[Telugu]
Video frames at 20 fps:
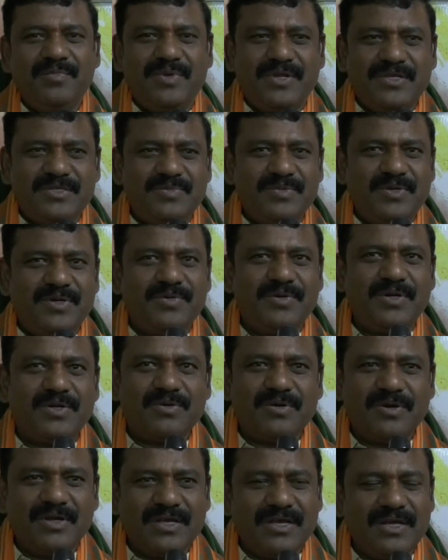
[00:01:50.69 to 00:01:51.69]
ప్రెస్ మీట్లు
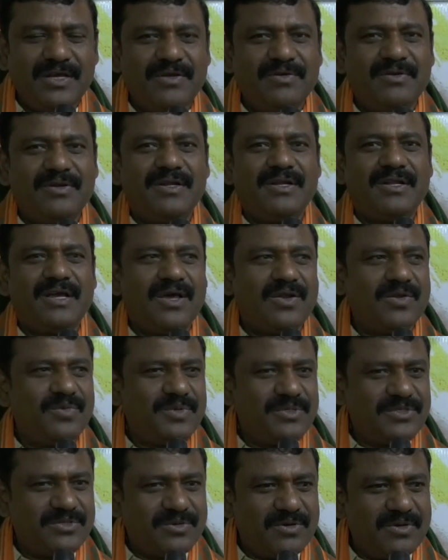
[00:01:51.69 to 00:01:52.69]
పెట్టుకోవడం కానీ ఎవరైనా
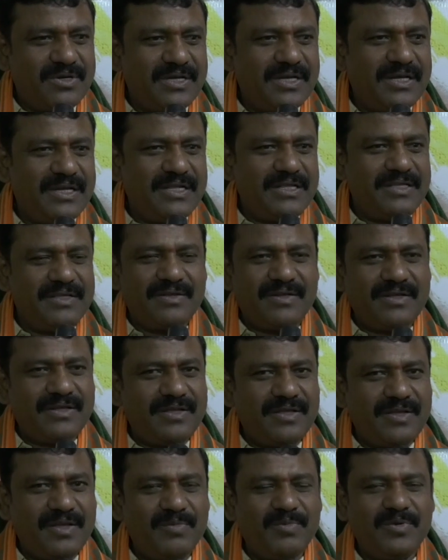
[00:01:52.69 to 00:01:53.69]
ఆరోపించుకోవడం కానీ అది
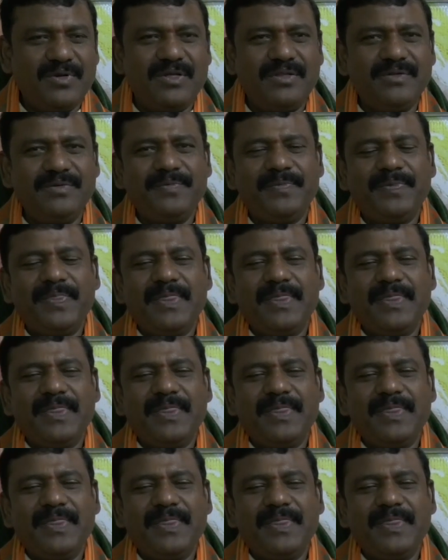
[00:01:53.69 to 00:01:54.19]
కానీ ఏముండదు